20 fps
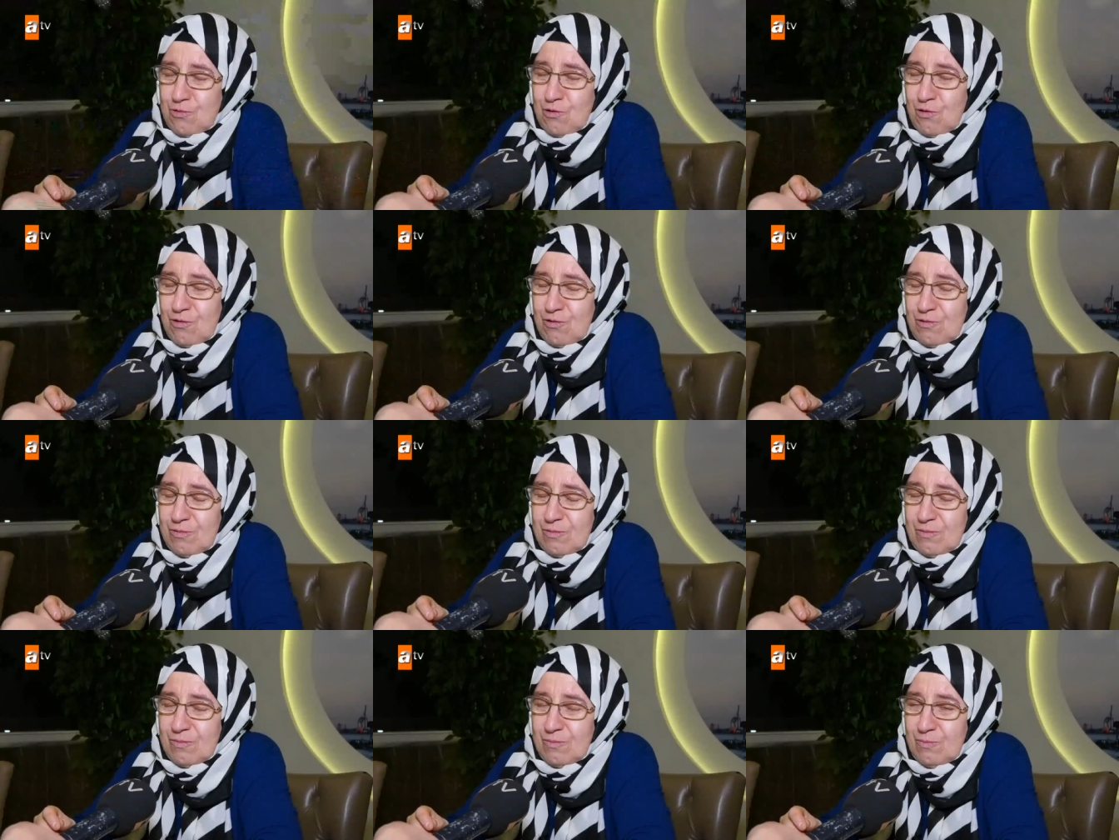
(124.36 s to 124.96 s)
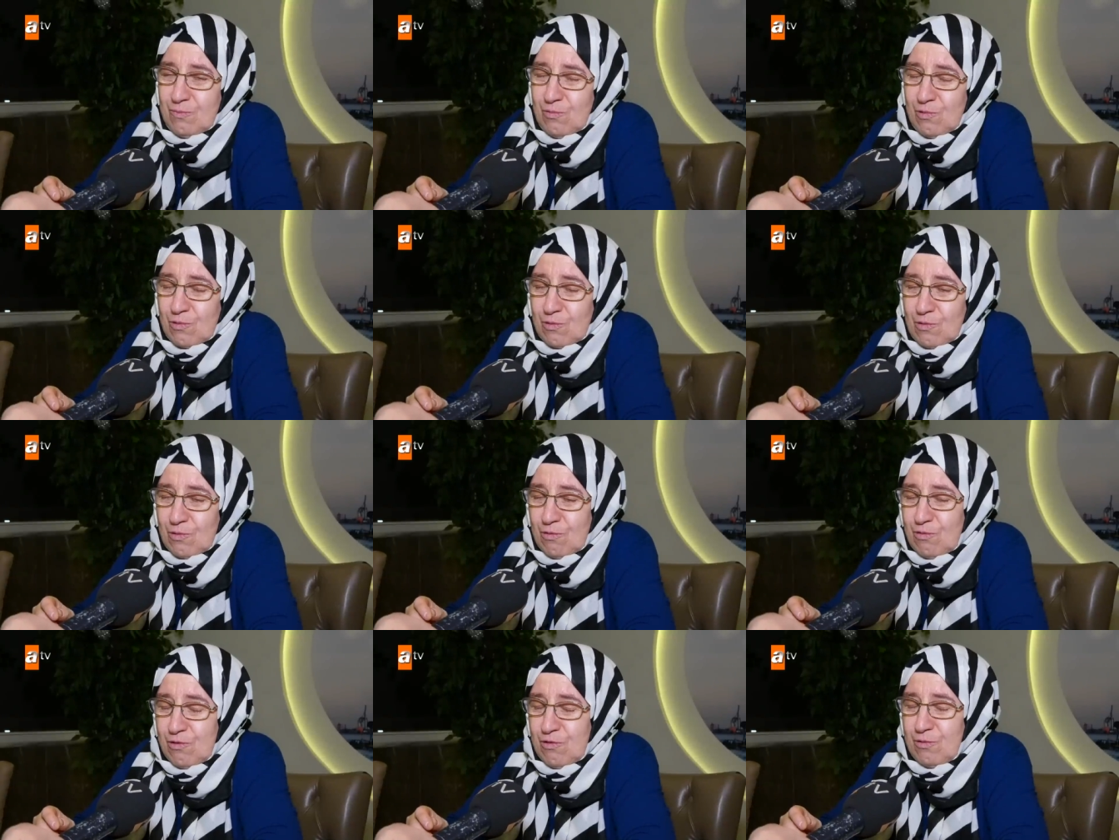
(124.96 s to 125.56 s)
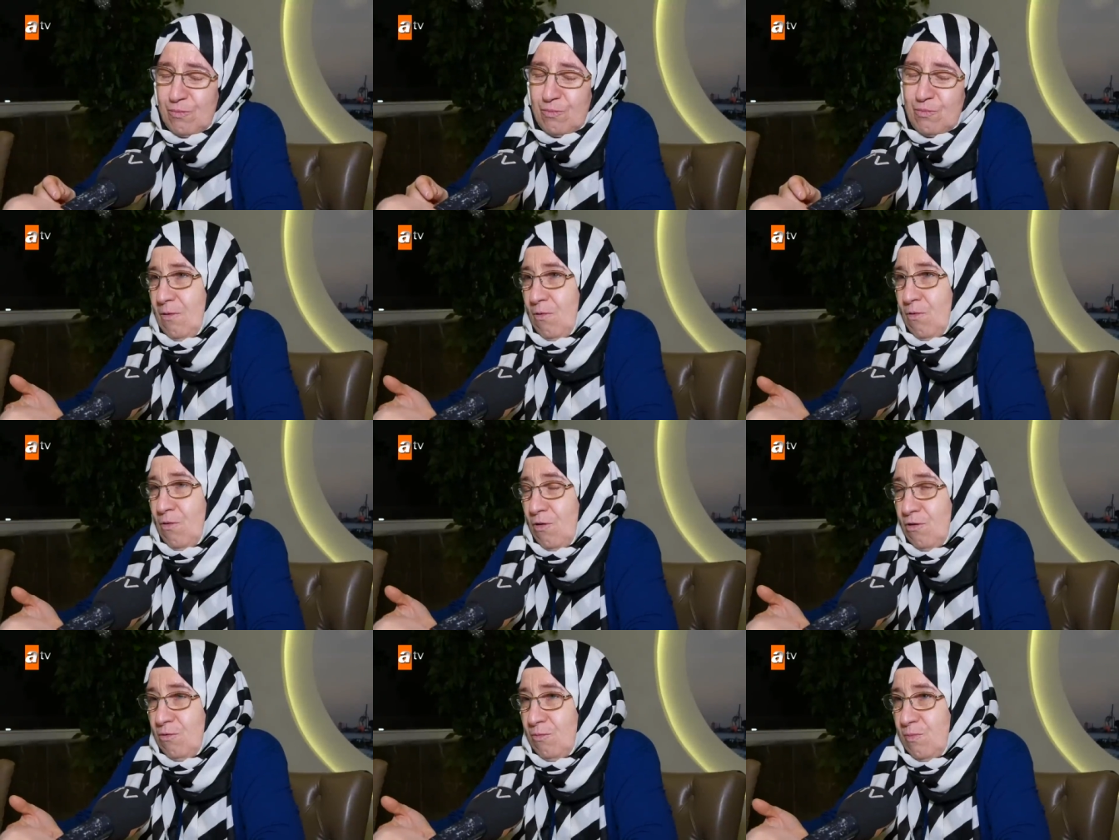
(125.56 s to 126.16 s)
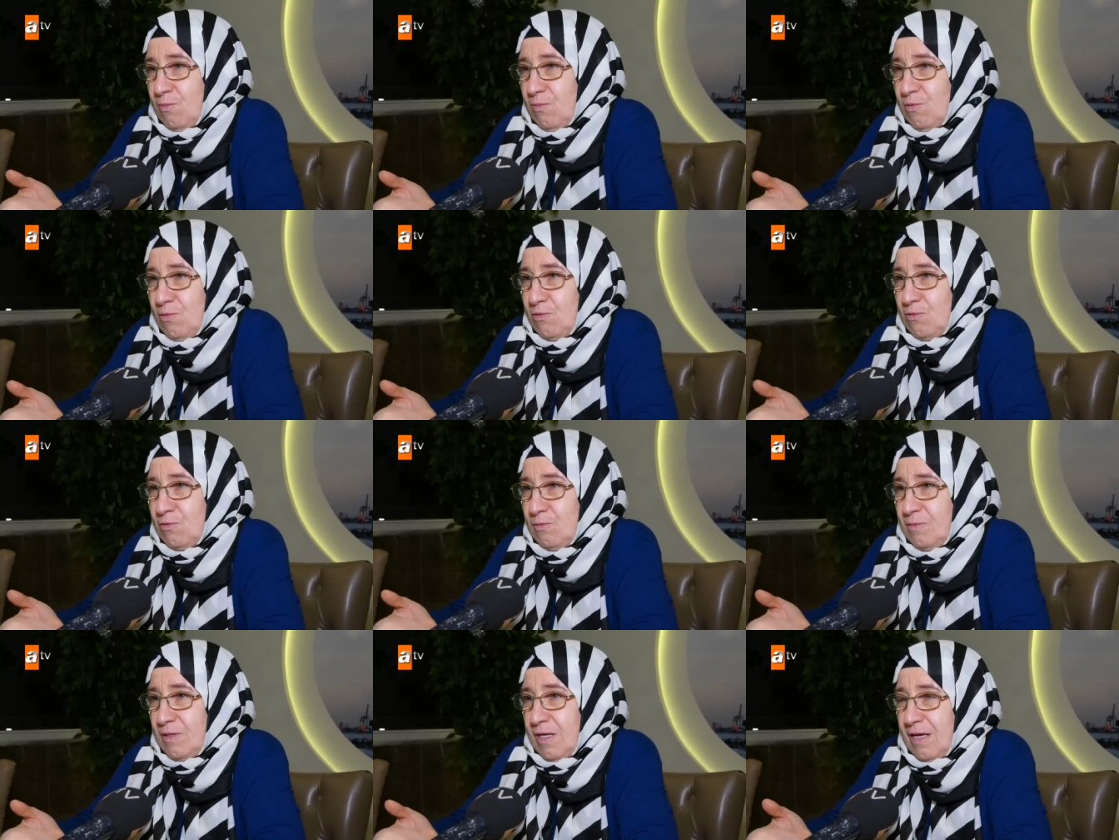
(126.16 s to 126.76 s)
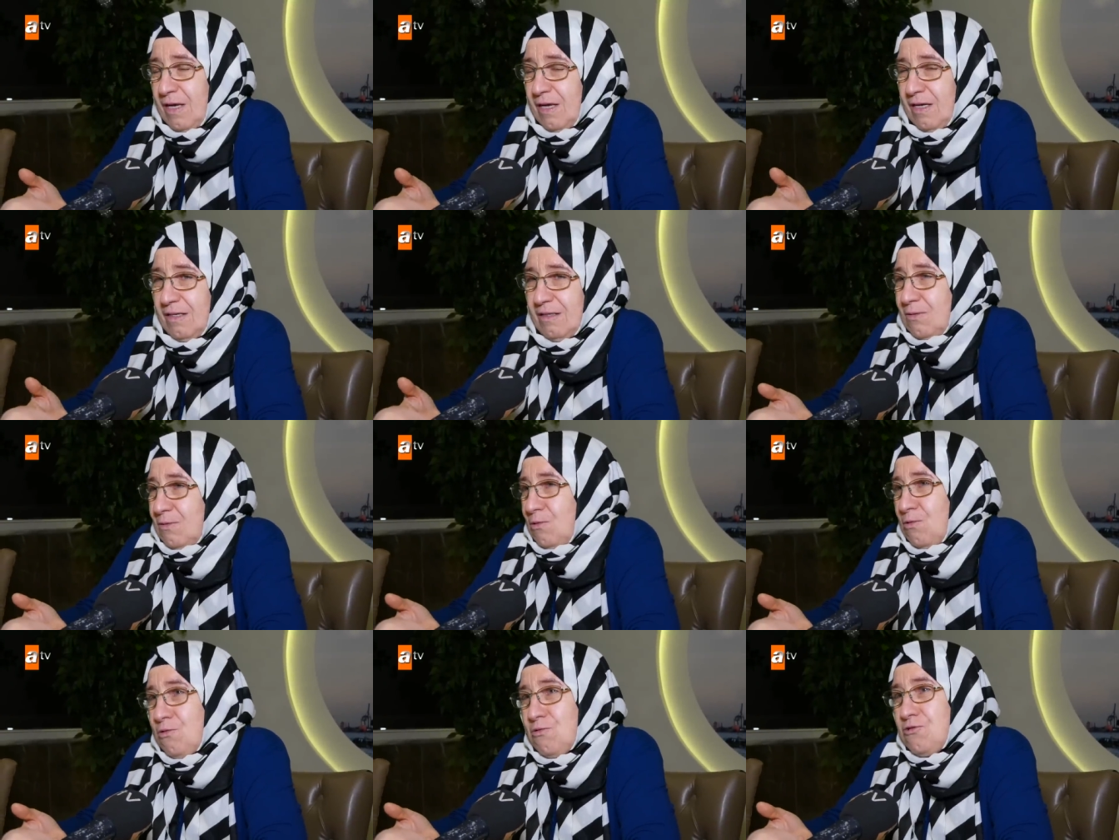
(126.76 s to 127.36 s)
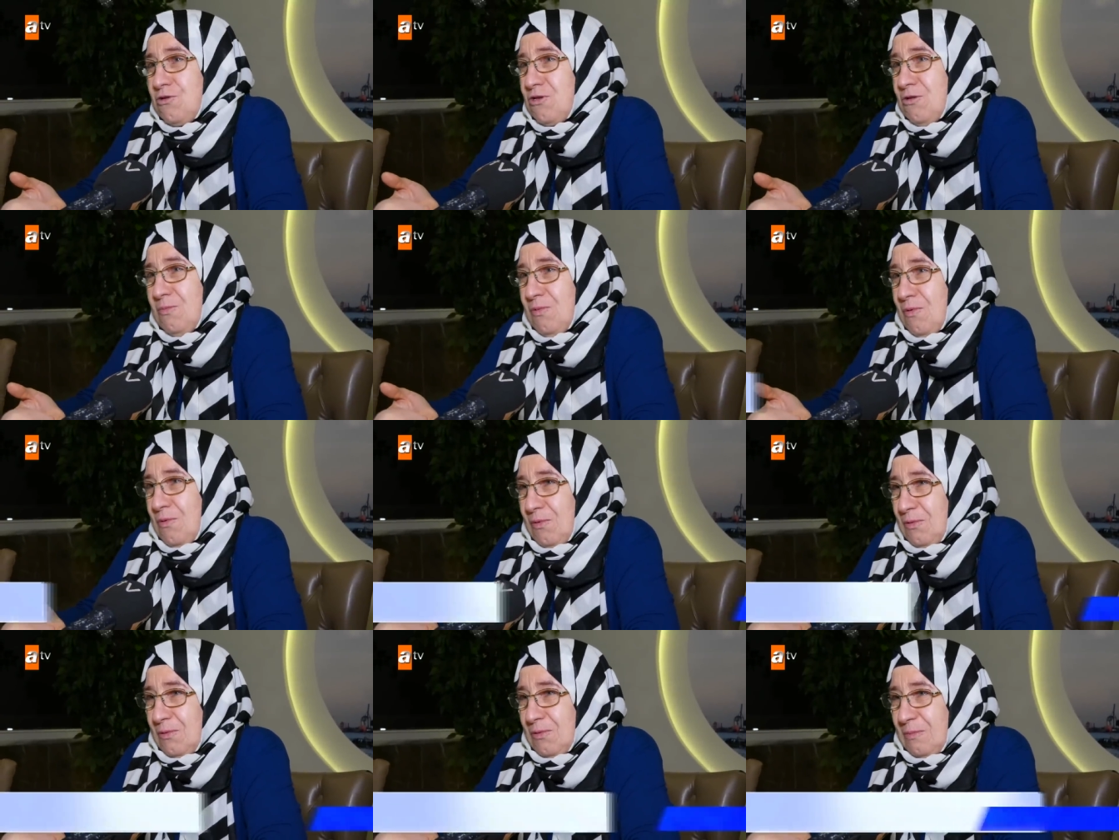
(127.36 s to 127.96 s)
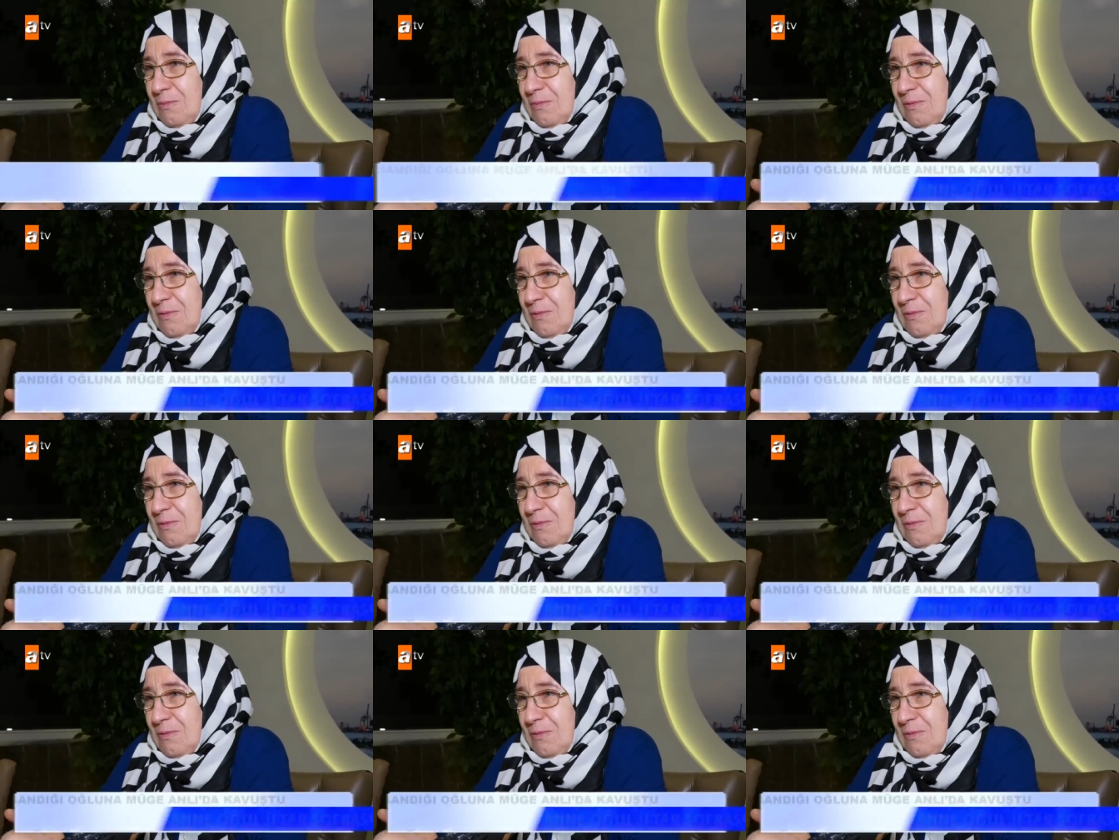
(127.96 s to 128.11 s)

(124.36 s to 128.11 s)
Çok mutluyum oğlumu buldum diye kuş gibi oldum.